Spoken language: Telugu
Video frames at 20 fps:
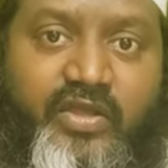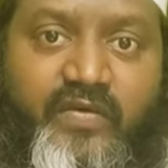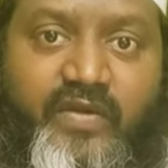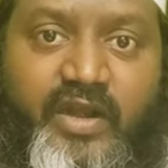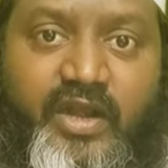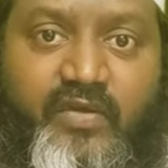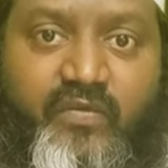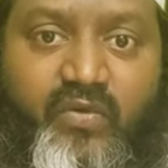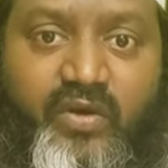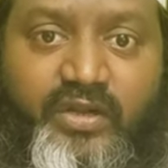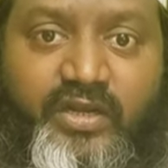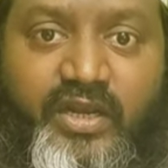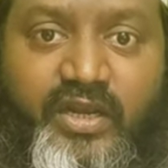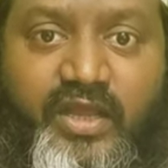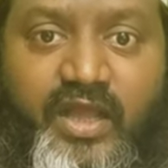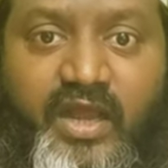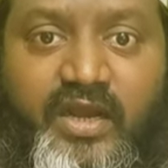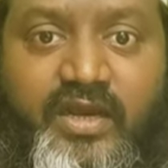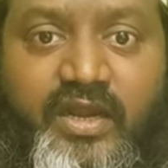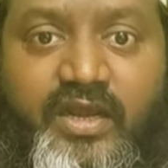ఎవరైనా
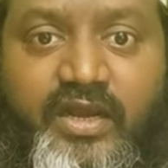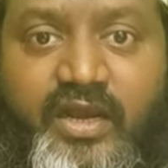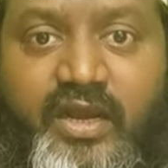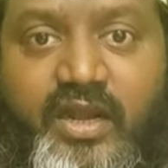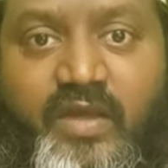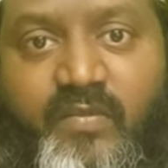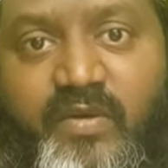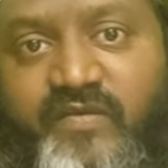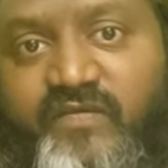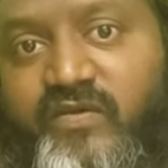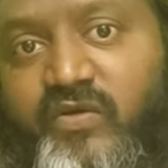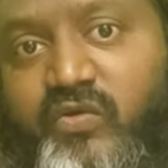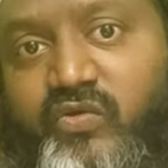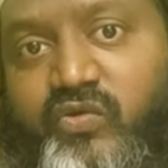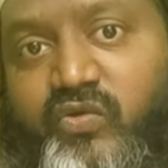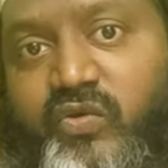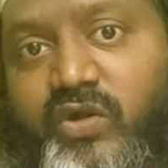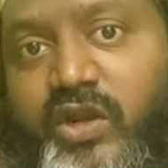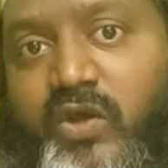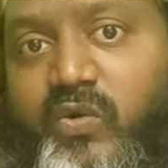ఒంటరిగా అక్కడక్కడ నమాజ్
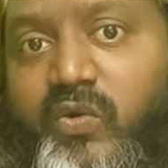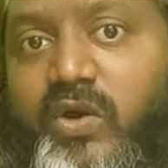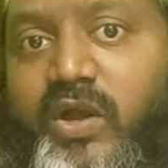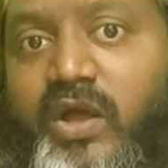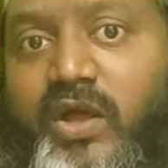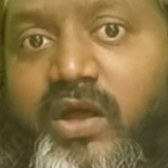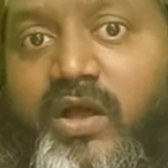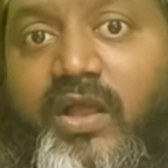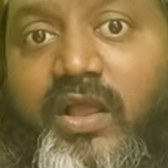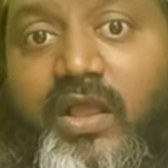చదువుతూ ఉన్నా కూడా